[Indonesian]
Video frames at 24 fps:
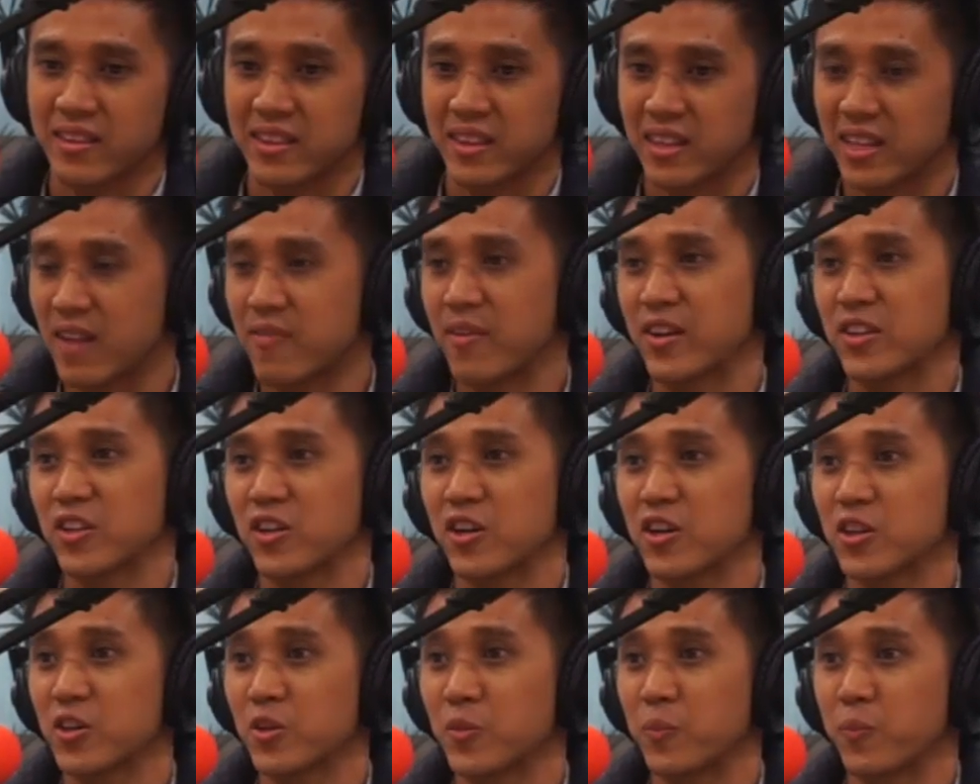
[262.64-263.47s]
tiga faktor
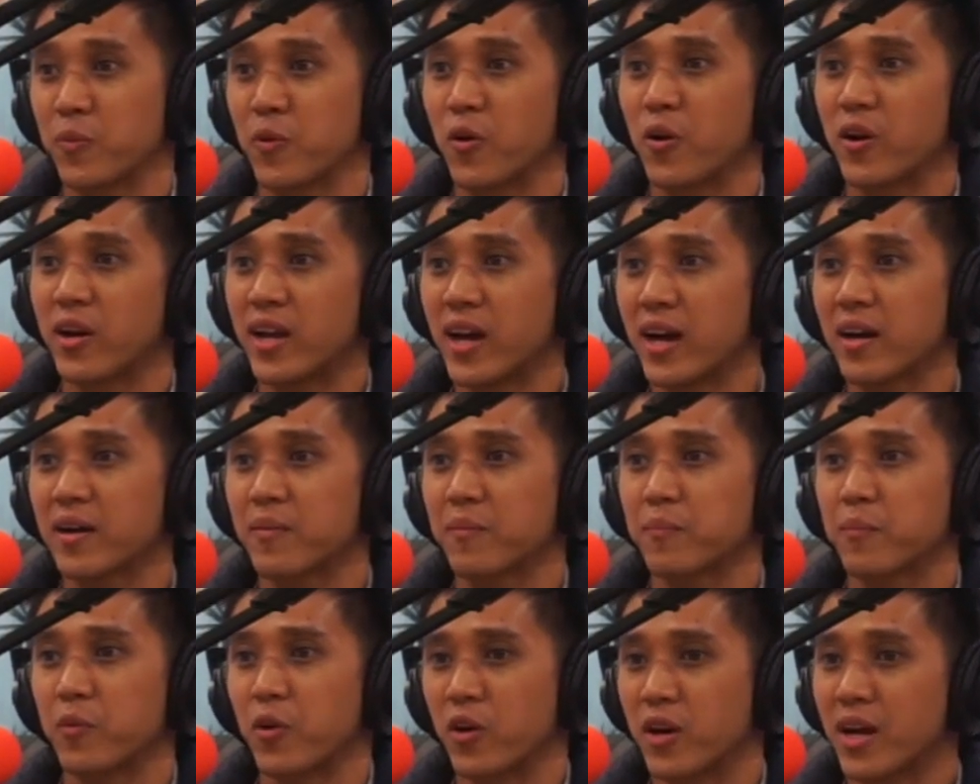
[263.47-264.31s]
itu produk,
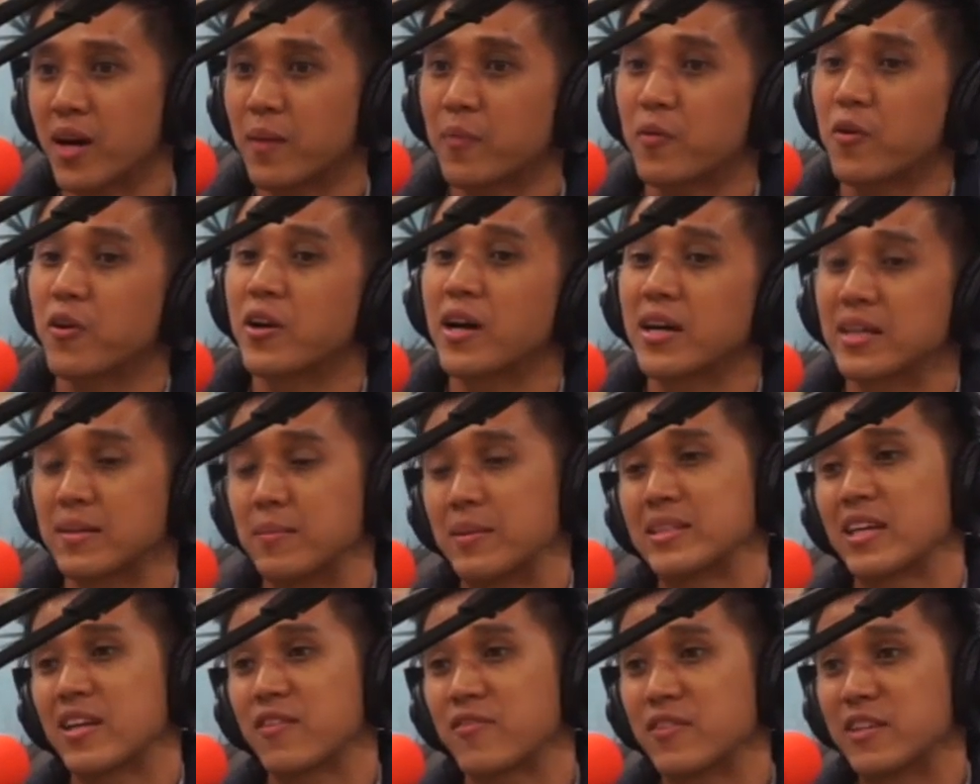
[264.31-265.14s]
produk, produk sama
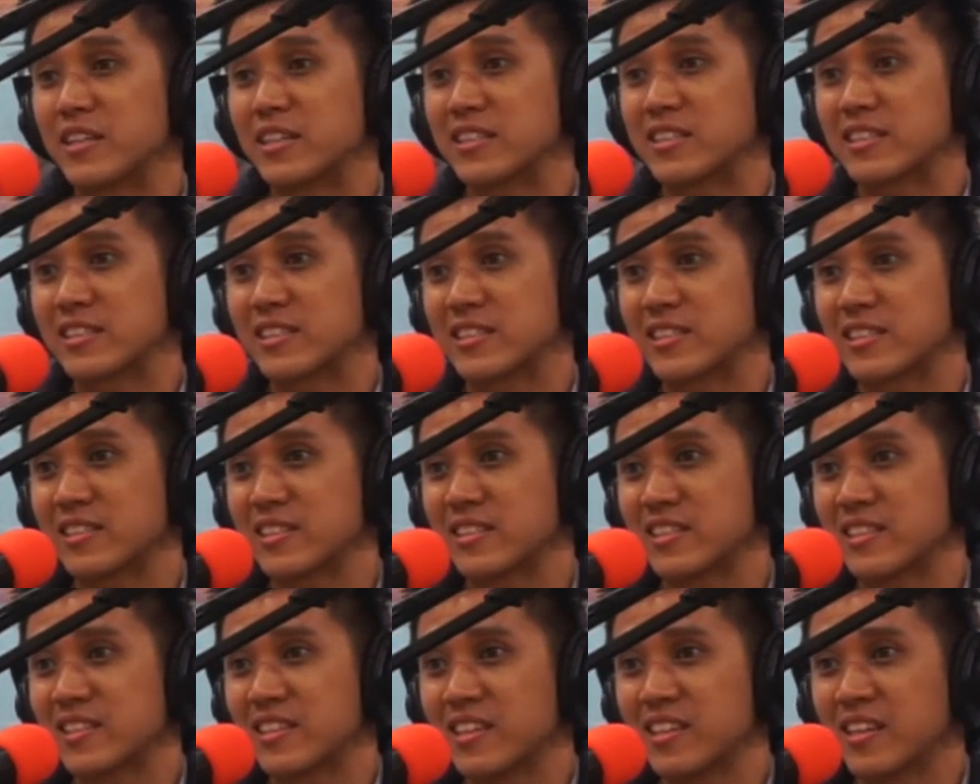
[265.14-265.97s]
iya, service. Iya,
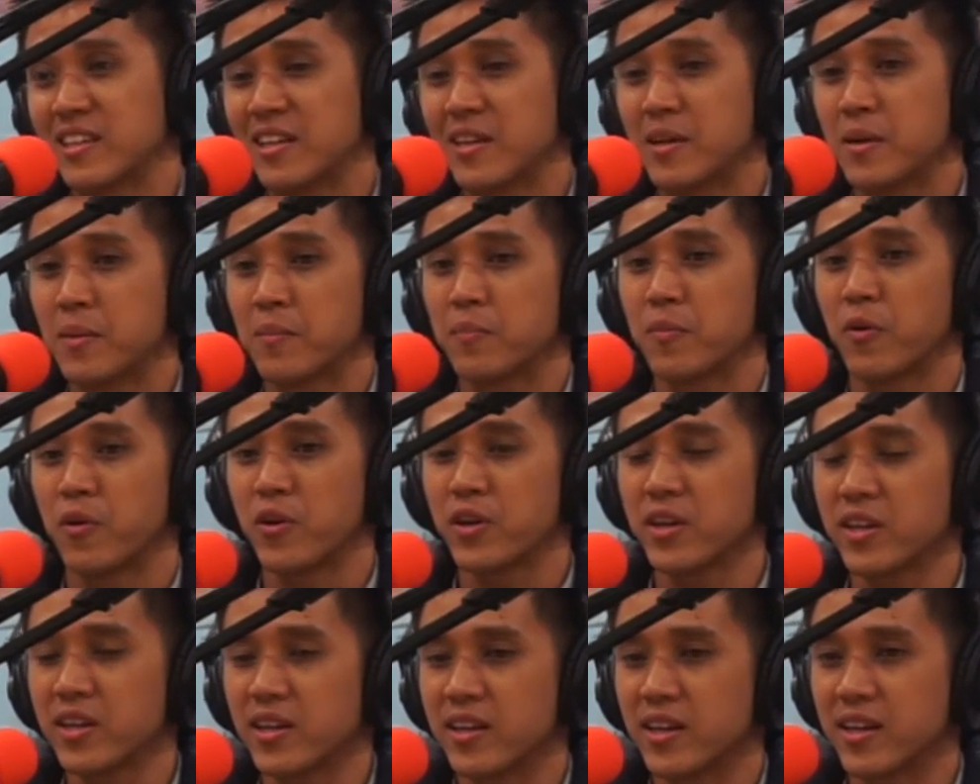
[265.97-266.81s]
yeah,
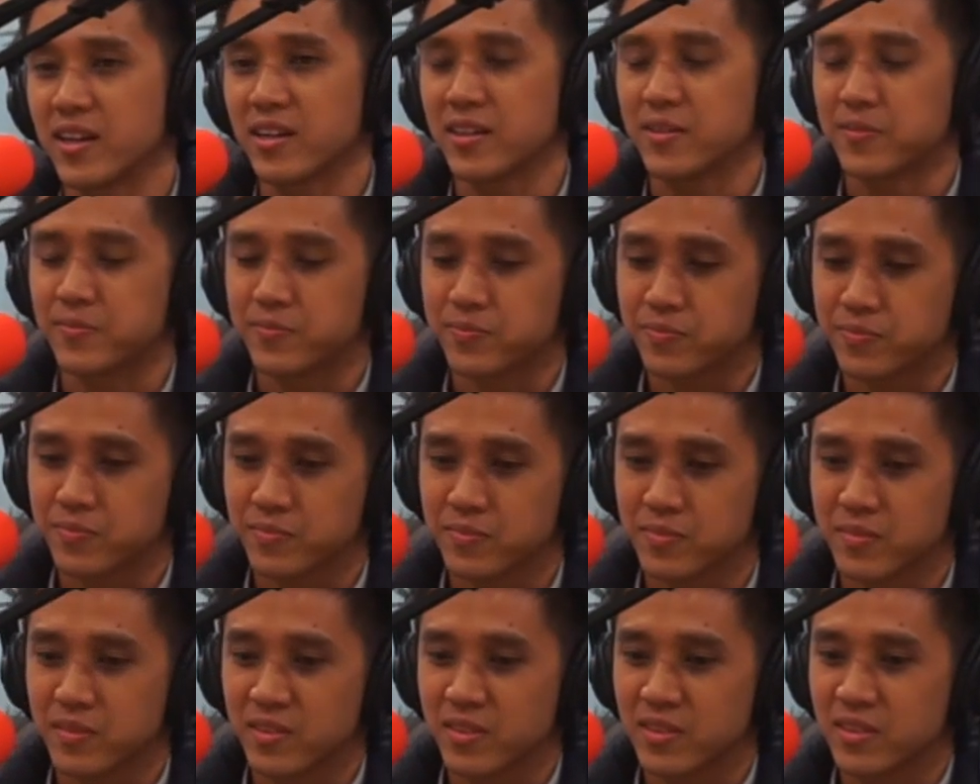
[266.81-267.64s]
Poinnya
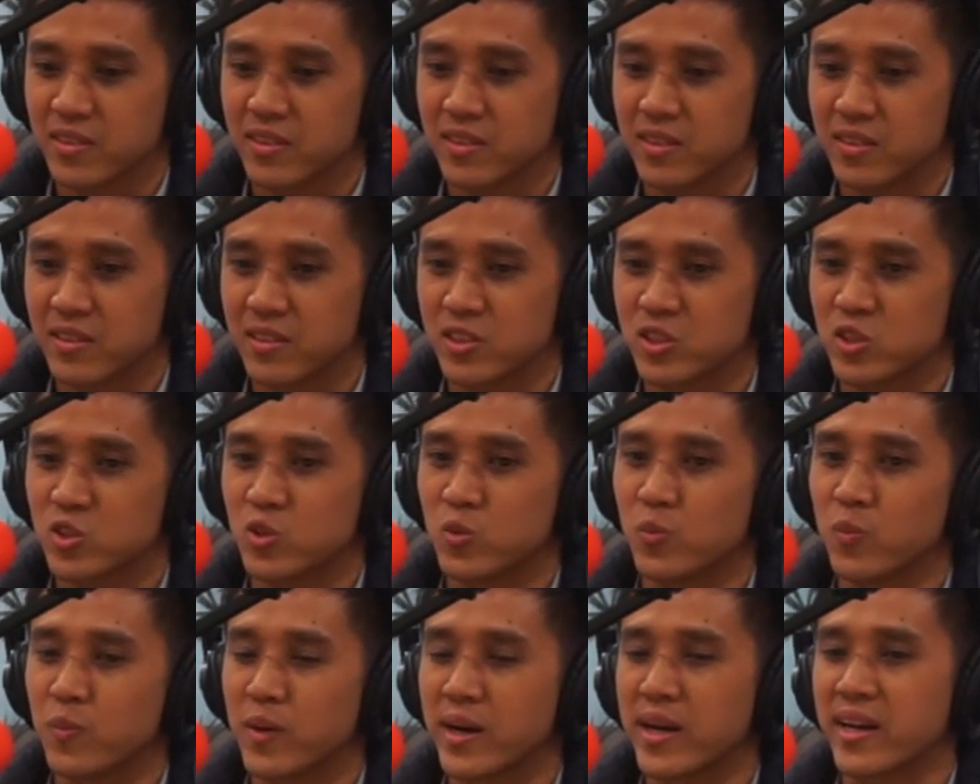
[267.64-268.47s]

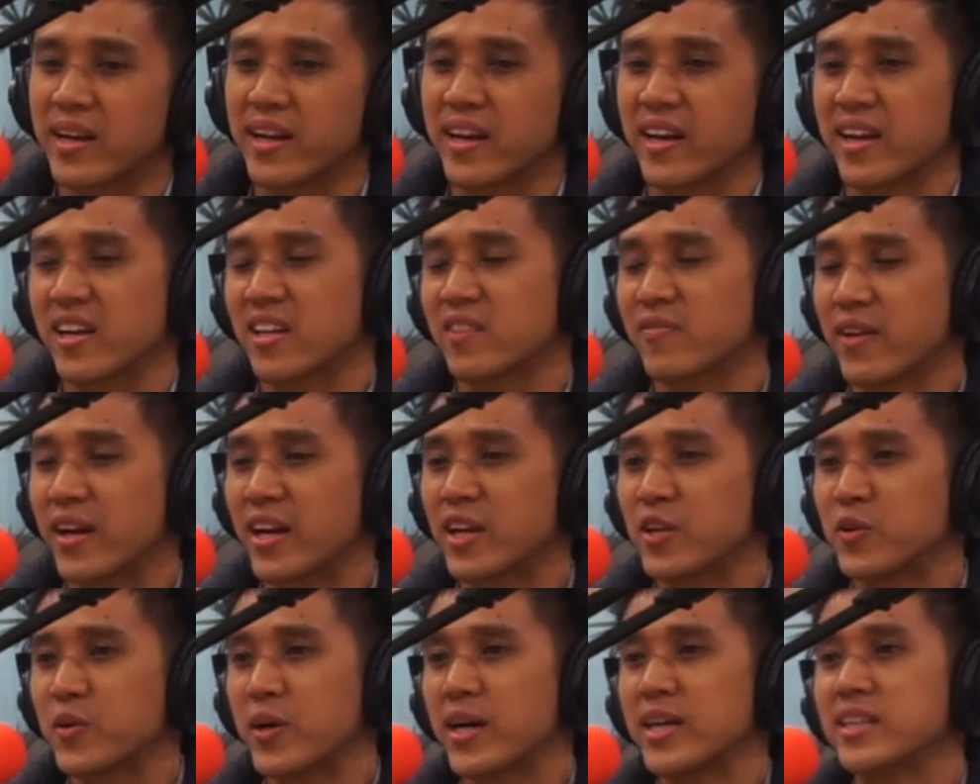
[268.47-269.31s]
cuman added
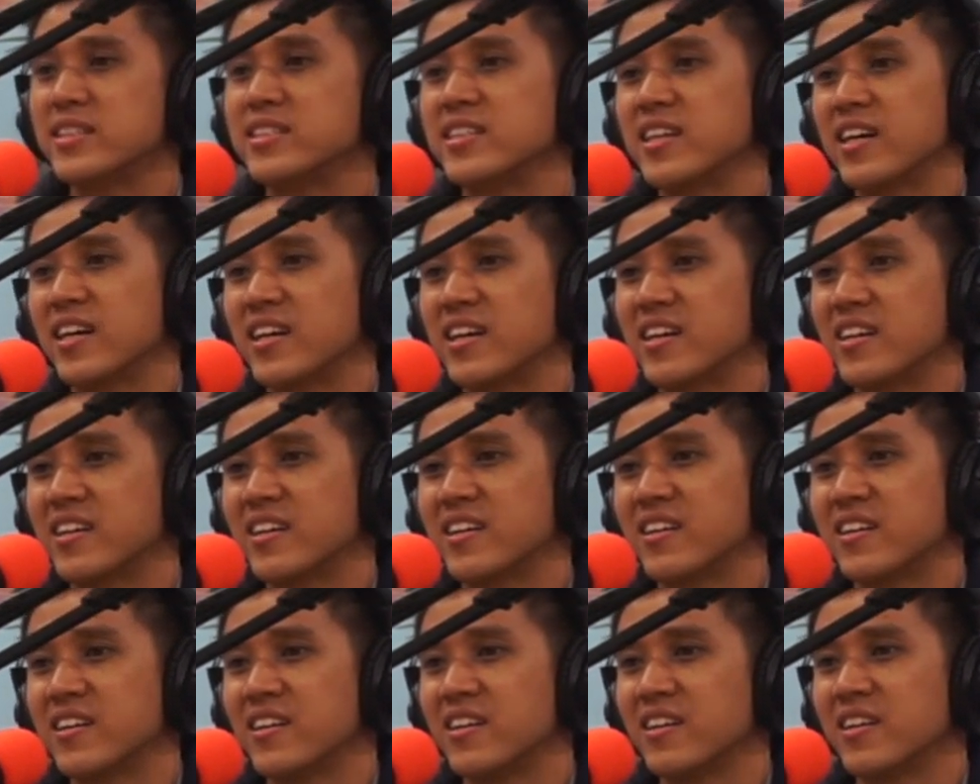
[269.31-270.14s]
value aja.
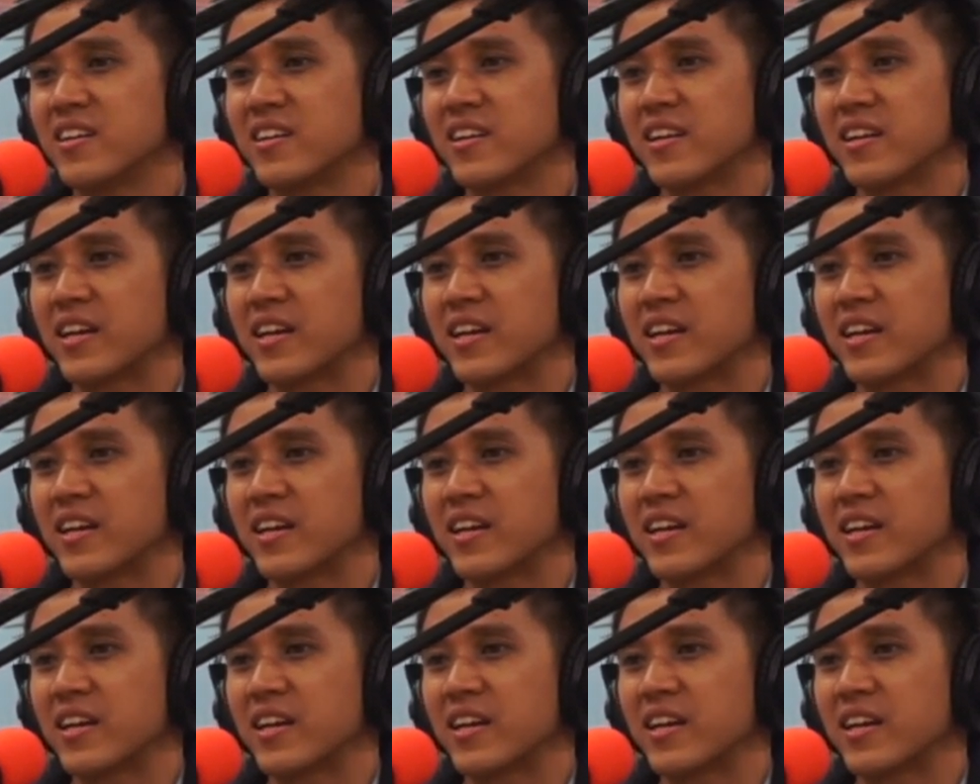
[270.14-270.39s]
Benar.